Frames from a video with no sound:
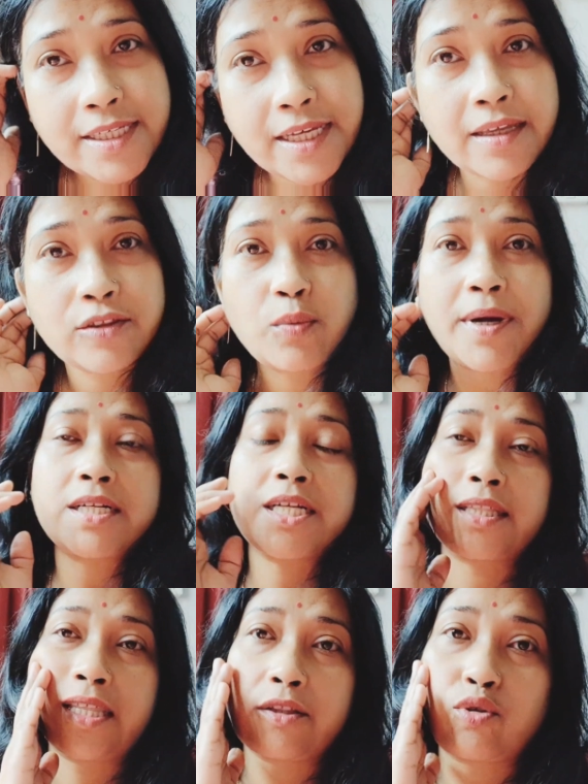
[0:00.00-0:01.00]
যে তোমার
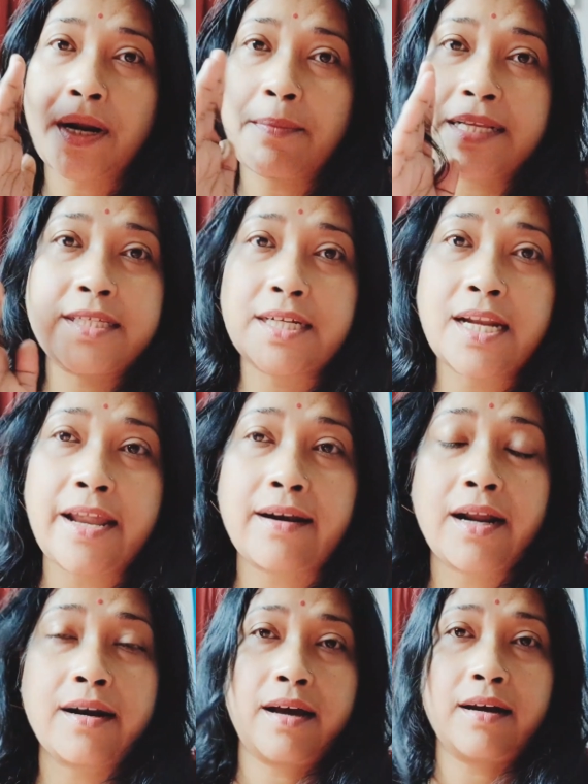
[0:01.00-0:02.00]
সাথে তোমার বাচ্চাটা
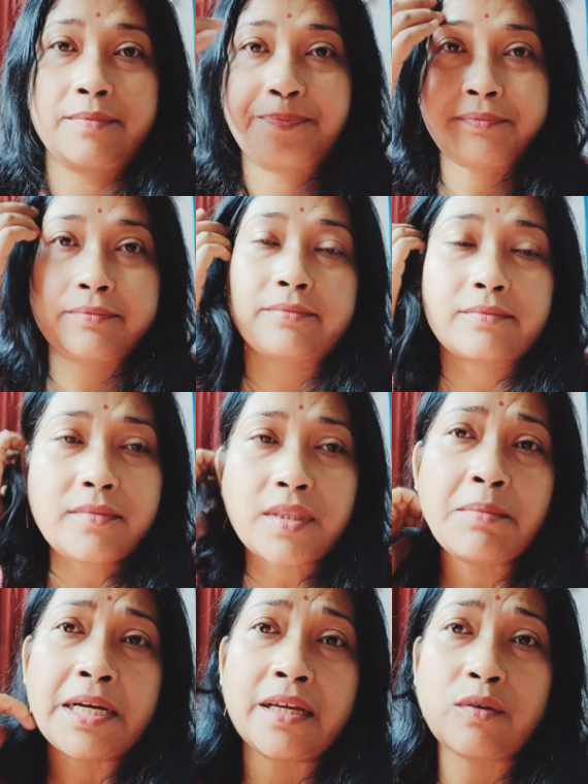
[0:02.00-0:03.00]
ল্যাংড়ার না
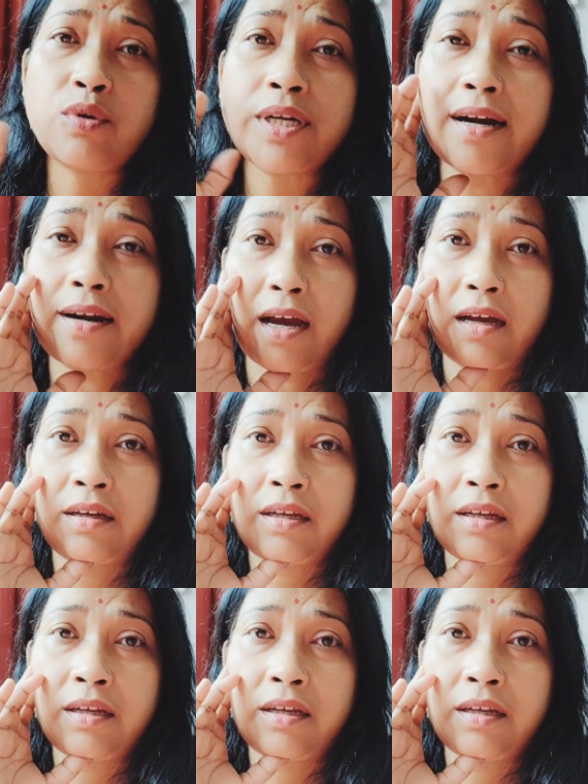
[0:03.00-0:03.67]
মানে গুন্ডার না